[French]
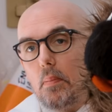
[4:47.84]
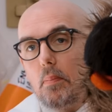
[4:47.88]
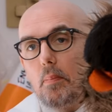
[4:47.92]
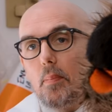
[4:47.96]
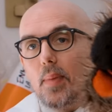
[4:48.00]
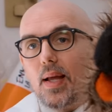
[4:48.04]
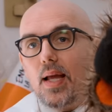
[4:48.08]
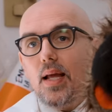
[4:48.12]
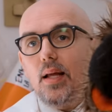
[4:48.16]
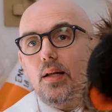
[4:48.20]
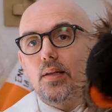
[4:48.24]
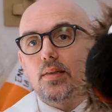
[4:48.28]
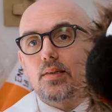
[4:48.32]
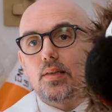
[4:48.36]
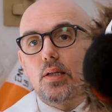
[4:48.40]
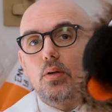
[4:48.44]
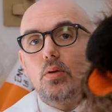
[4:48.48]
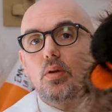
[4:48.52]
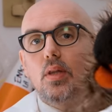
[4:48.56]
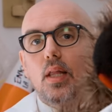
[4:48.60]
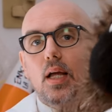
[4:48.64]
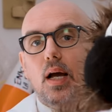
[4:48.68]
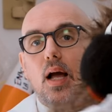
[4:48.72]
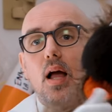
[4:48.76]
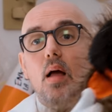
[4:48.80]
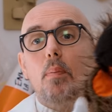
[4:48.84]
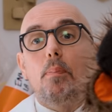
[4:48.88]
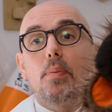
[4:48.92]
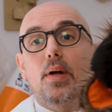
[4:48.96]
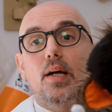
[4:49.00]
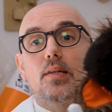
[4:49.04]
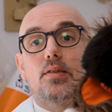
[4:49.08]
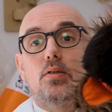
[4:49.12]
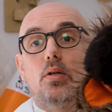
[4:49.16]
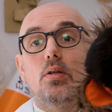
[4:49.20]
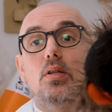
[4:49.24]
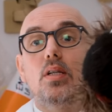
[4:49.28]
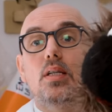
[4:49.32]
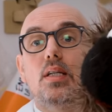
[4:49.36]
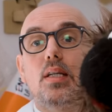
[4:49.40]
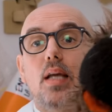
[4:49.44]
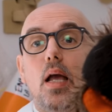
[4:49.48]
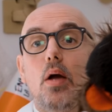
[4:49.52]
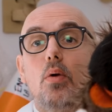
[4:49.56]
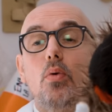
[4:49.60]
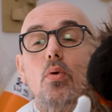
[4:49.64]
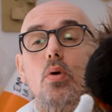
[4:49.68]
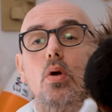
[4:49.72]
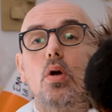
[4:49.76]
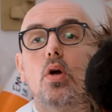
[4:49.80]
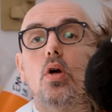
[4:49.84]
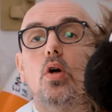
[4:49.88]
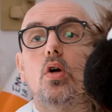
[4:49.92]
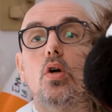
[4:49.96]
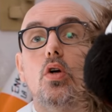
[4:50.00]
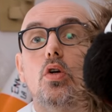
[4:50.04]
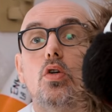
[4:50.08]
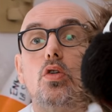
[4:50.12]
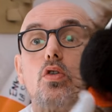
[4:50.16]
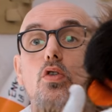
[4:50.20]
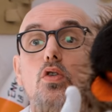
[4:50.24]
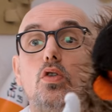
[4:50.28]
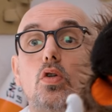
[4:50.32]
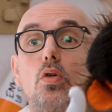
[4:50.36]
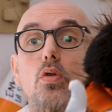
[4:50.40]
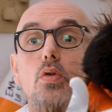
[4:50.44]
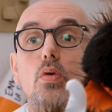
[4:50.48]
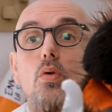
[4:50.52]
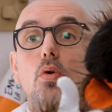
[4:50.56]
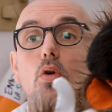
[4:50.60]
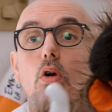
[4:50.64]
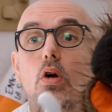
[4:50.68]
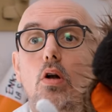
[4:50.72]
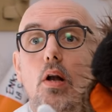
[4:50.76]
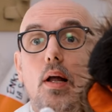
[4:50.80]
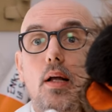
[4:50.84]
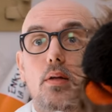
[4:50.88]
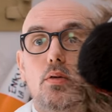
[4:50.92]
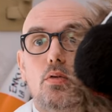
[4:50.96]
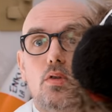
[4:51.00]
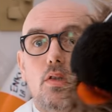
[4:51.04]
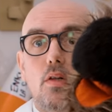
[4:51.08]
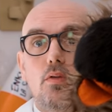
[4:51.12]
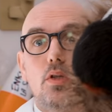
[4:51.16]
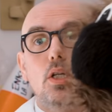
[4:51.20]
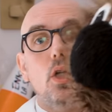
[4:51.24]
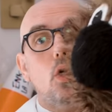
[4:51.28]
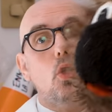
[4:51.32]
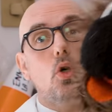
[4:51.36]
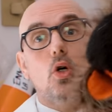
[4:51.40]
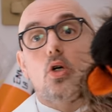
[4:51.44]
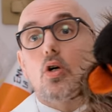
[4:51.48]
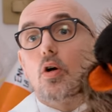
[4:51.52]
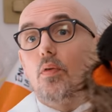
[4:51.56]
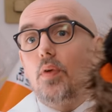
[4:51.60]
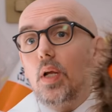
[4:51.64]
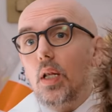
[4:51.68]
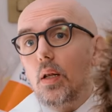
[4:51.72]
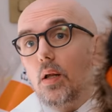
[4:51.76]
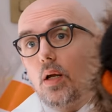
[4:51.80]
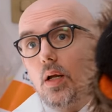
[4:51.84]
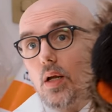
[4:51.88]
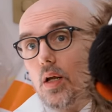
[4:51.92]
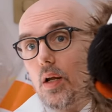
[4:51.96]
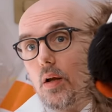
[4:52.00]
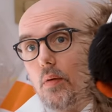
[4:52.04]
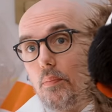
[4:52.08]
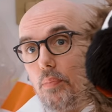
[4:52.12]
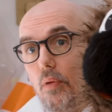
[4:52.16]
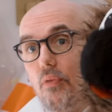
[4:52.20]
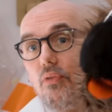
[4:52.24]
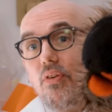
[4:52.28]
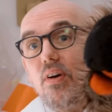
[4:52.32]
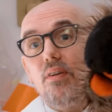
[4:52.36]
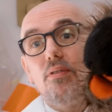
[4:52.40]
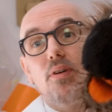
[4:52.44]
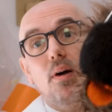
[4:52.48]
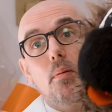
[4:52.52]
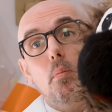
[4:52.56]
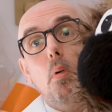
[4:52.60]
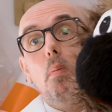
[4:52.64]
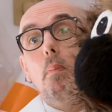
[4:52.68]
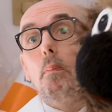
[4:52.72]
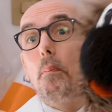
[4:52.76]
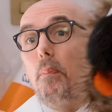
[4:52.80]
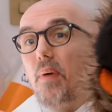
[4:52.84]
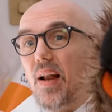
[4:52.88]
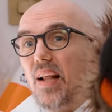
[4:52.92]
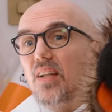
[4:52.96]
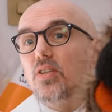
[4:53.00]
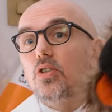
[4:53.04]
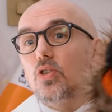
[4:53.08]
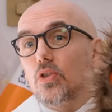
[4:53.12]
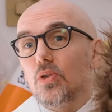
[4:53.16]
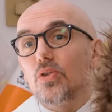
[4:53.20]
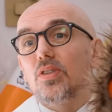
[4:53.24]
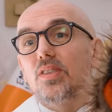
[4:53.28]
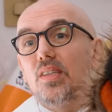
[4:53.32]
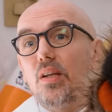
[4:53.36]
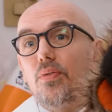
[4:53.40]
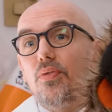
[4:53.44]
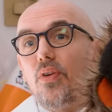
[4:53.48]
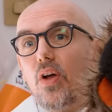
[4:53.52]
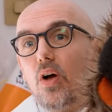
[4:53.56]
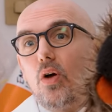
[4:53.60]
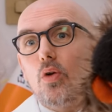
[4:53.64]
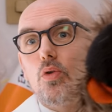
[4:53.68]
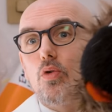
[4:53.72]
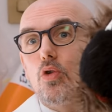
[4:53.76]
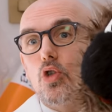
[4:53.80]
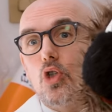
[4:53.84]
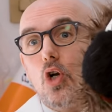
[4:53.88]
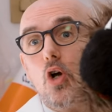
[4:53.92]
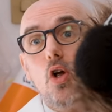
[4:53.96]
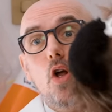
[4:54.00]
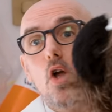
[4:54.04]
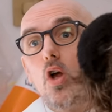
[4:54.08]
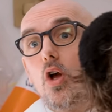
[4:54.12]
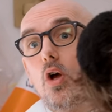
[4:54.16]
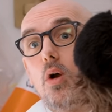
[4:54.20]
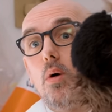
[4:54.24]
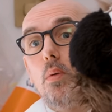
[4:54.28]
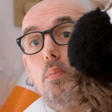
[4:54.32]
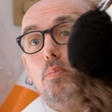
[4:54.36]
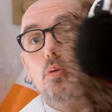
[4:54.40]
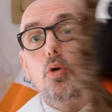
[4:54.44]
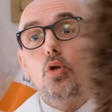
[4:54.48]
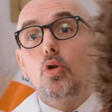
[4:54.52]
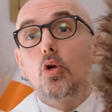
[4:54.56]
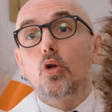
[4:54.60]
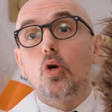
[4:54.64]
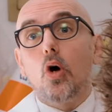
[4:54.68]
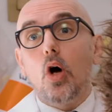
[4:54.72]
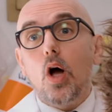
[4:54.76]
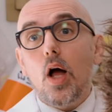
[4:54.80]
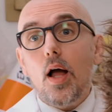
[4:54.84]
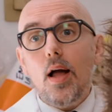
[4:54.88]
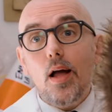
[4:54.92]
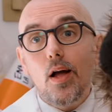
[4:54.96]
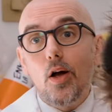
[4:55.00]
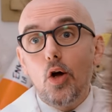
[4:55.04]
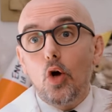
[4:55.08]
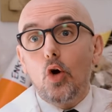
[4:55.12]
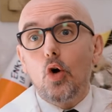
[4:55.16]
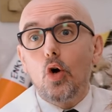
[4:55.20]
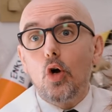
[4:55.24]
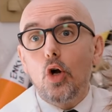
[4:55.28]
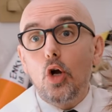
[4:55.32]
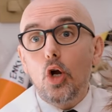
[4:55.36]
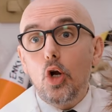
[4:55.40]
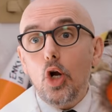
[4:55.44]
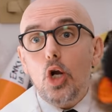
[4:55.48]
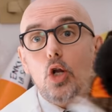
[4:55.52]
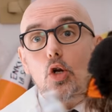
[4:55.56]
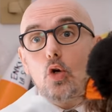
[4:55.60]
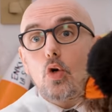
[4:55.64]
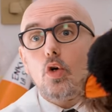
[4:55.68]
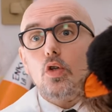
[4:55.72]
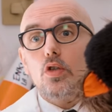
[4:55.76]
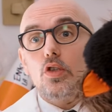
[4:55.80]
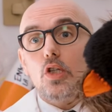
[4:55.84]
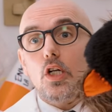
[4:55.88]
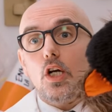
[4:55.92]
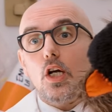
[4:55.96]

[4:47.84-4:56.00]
Mais c'est une des rares personnes qui a eu ce truc-là. Donc ça veut dire que le Covid peut faire vraiment plein de choses différentes aux gens. Plus d'odorat, une grosse